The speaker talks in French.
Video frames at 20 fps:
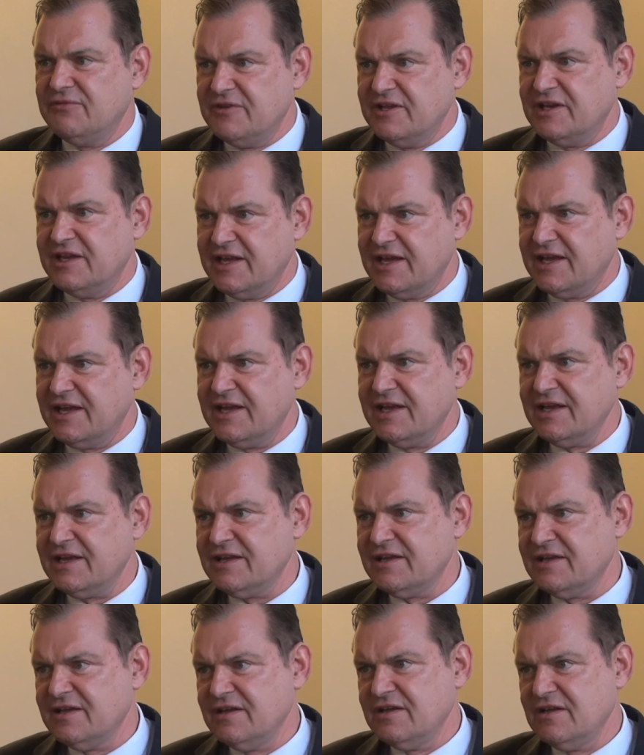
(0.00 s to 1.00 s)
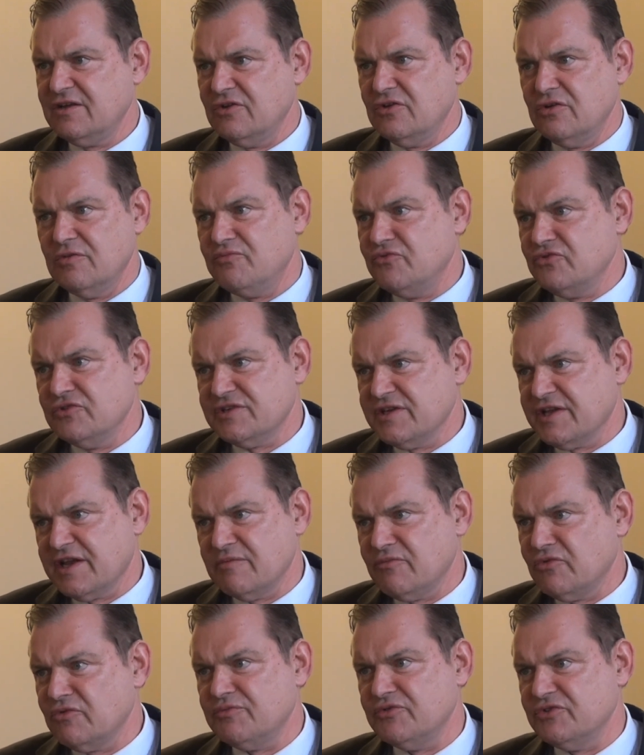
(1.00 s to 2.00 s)
filières le plus en
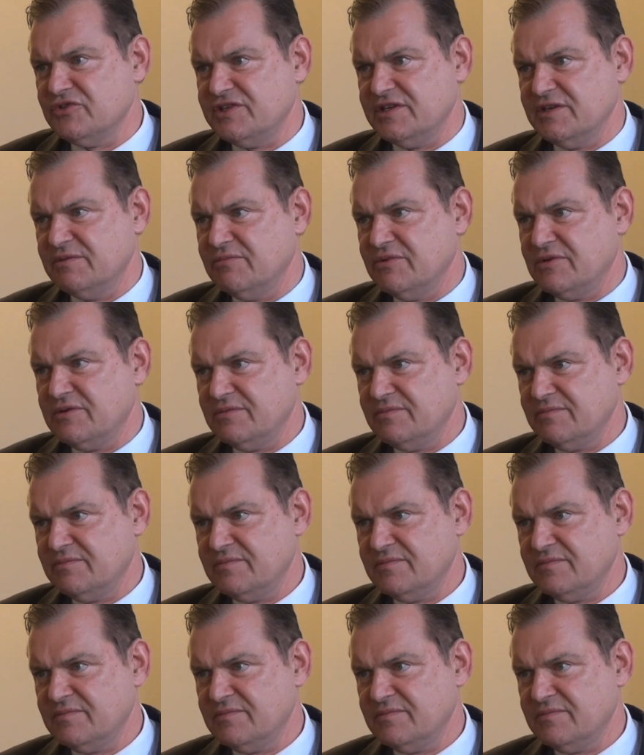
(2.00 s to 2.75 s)
amont possible.